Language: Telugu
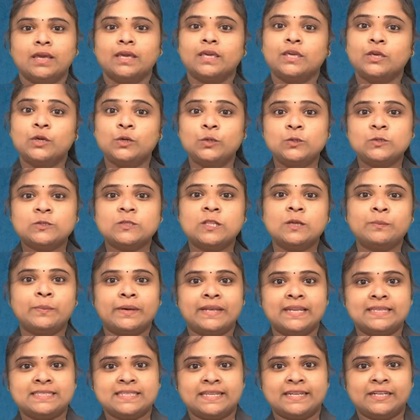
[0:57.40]
క్యూ న్యూస్ లో
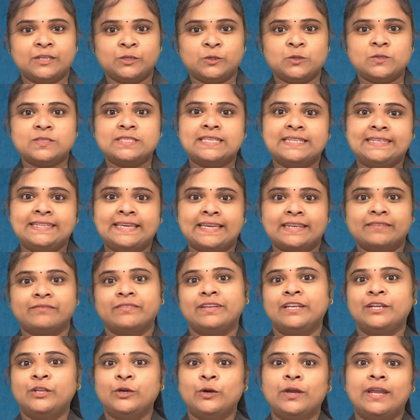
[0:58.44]
పనిచేయటకు సీనియర్
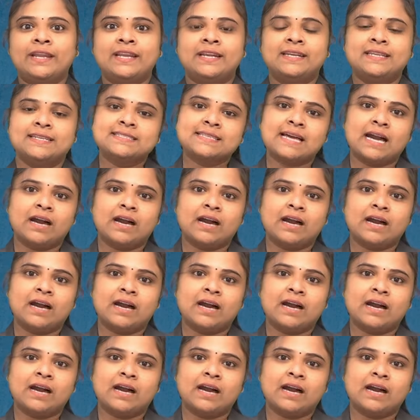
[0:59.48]
వీడియో ఎడిటర్స్